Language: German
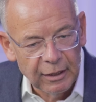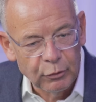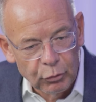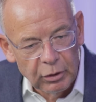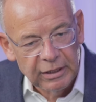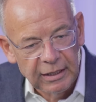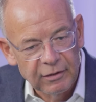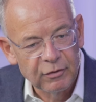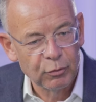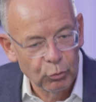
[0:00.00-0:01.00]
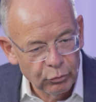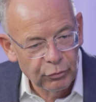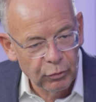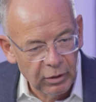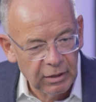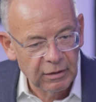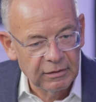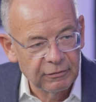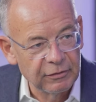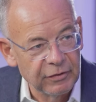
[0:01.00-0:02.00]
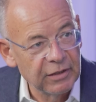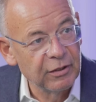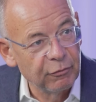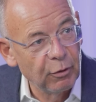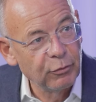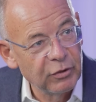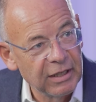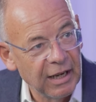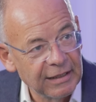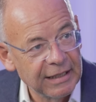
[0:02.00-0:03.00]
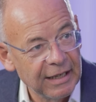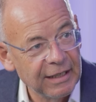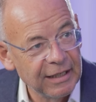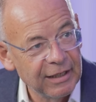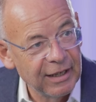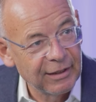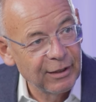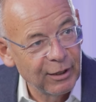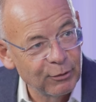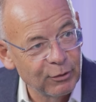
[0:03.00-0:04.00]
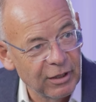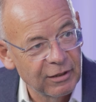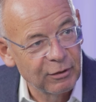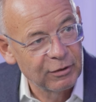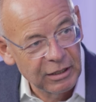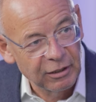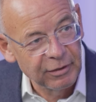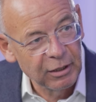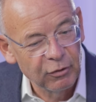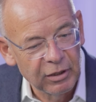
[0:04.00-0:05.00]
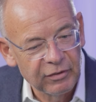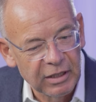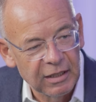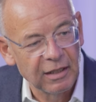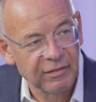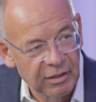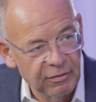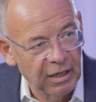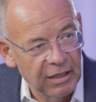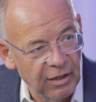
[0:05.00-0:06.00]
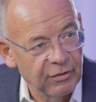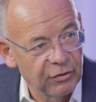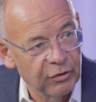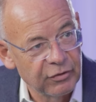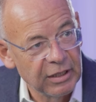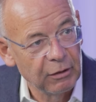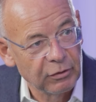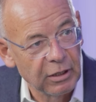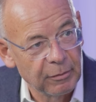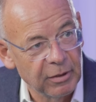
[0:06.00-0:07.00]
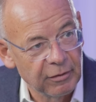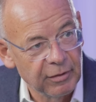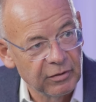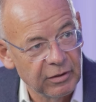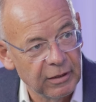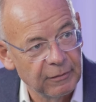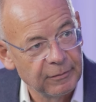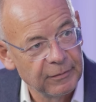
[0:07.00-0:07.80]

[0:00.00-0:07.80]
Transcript: natürlich jetzt uns vor 40, 50 Jahren kennengelernt hat und dann die Entwicklung gesehen hat, sind wir ein klassisches Ziegelunternehmen gewesen, ja.